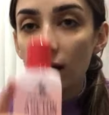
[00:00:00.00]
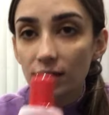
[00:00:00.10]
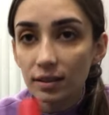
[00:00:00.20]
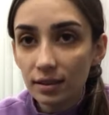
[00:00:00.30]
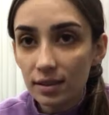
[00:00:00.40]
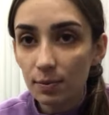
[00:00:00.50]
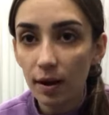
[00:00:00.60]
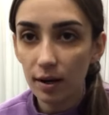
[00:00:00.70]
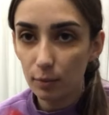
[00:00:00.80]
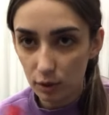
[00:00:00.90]
andan
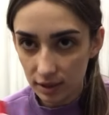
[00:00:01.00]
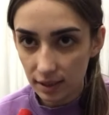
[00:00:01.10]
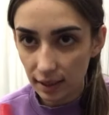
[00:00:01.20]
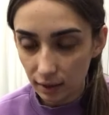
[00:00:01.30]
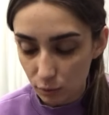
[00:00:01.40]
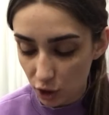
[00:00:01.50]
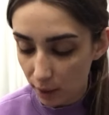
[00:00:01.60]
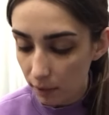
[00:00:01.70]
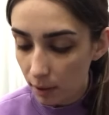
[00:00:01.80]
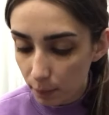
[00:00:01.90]
itibaren böyle tırnaklarımı
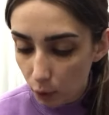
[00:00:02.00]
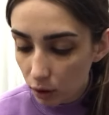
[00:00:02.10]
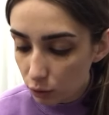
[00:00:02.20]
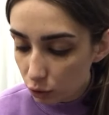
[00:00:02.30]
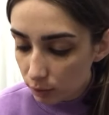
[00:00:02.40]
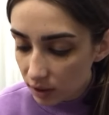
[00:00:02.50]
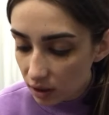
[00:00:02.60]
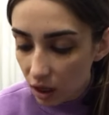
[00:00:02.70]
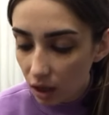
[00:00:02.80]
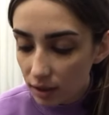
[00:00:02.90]
çıkartmaya böyle diyorum
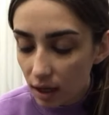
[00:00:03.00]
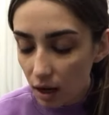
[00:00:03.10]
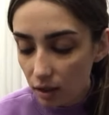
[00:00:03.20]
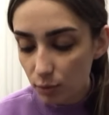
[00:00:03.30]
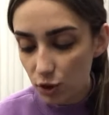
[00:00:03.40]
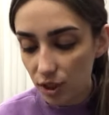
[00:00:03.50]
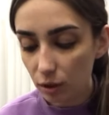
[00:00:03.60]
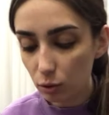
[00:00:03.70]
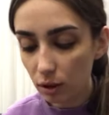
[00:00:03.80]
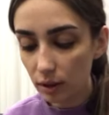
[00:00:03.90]
ki yağlı yağlı bir
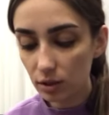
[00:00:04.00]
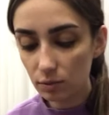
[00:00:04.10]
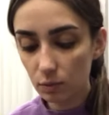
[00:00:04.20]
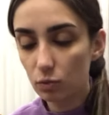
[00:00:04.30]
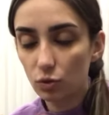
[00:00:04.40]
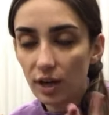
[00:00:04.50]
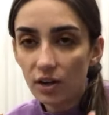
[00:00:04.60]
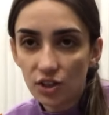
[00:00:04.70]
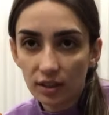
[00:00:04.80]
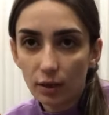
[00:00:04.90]
şeyler oluyor. Hani
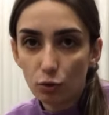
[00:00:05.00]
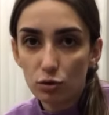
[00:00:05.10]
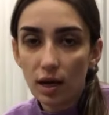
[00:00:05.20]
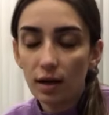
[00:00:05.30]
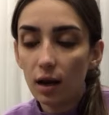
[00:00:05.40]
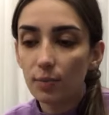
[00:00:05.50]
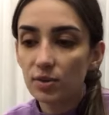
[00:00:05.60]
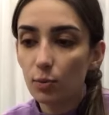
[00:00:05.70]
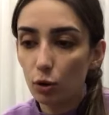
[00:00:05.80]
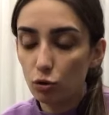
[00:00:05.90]
Gerçekten güzel
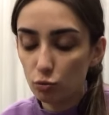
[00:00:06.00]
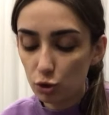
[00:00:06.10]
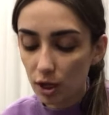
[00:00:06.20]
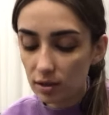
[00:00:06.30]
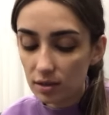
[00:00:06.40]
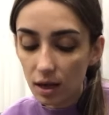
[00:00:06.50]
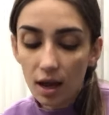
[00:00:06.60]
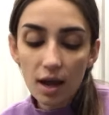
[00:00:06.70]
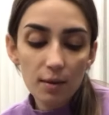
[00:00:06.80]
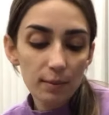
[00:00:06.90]
yaptı böyle yumuşattı.
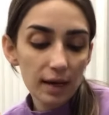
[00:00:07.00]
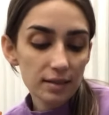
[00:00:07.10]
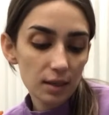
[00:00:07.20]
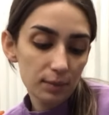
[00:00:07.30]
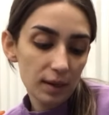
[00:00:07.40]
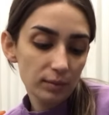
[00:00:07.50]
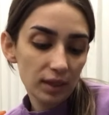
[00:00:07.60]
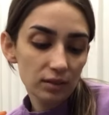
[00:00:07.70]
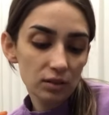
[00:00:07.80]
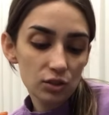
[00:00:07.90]
Mersem
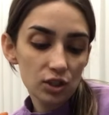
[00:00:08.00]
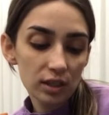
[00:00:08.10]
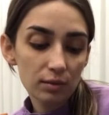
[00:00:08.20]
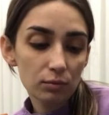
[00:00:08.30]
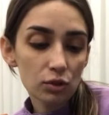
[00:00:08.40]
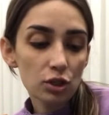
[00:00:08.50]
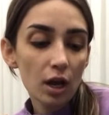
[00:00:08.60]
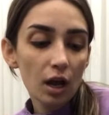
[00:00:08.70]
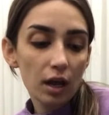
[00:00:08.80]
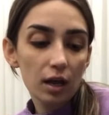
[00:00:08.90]
nemlendiriciliymiş.
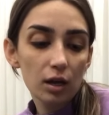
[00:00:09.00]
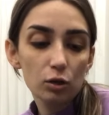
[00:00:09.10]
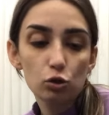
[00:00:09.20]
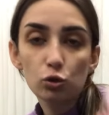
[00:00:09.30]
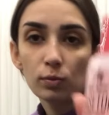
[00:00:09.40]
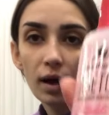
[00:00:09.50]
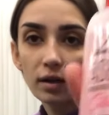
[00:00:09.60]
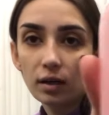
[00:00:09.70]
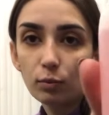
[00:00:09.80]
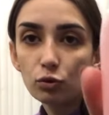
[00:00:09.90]
Ee, şu
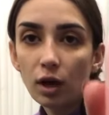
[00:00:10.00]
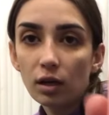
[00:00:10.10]
marka bunu